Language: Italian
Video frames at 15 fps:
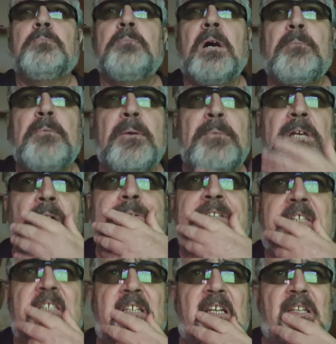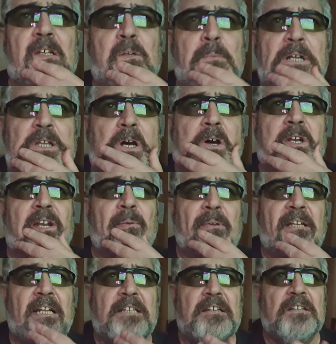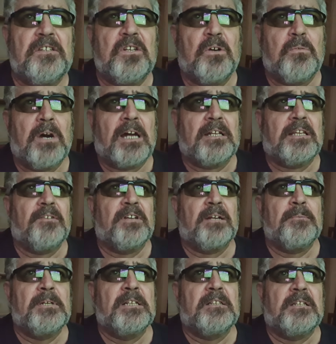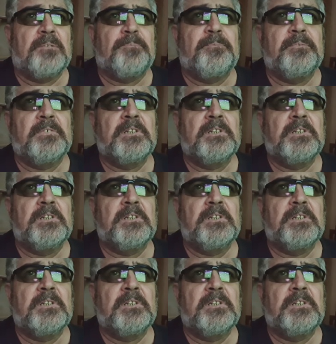Mamma mia, questi segnano, madonna, pietà del Dio, guarda veramente.